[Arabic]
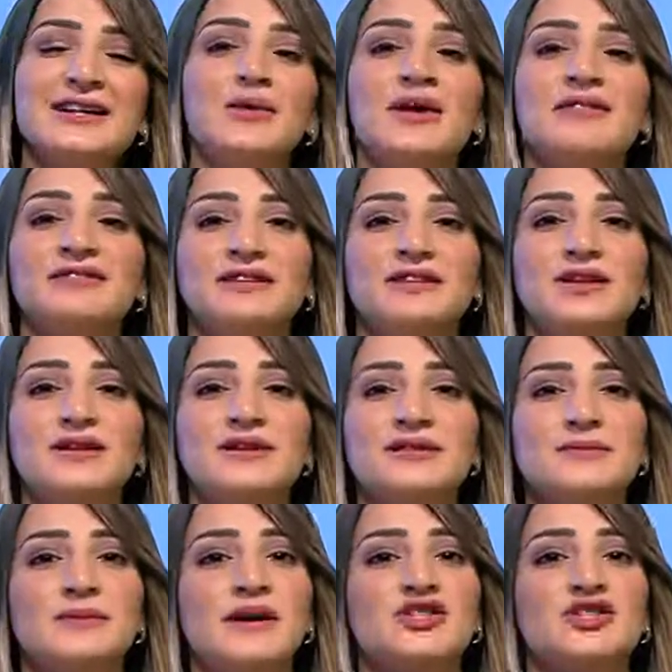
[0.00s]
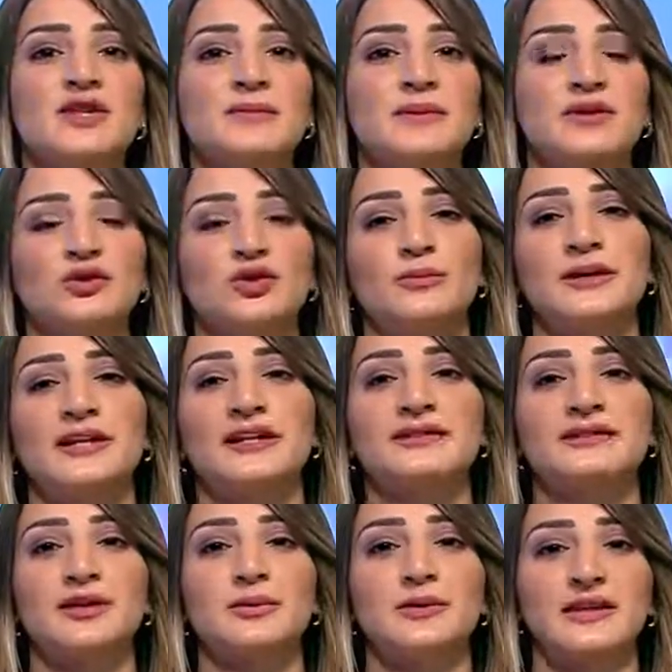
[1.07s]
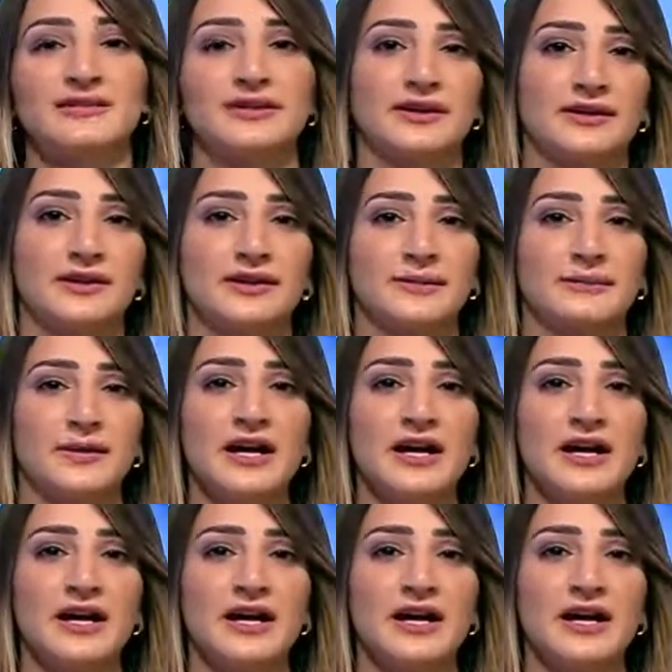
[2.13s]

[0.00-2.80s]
توأم فراس ما جذبته مهنة تربية الأرانب